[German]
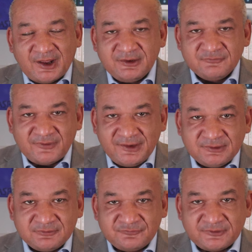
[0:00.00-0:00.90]
Eine
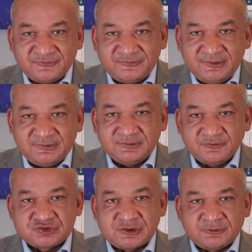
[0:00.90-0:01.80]
weitere Facette
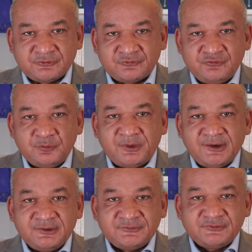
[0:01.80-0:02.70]
des Status quo
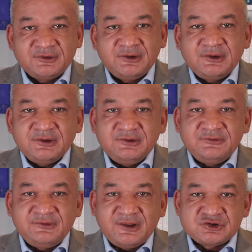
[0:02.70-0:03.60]
Bias
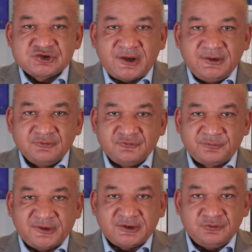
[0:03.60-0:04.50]
ist die
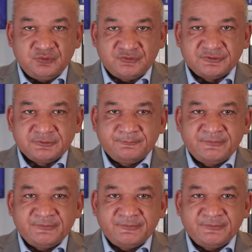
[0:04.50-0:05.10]
Entscheidungsparalyse,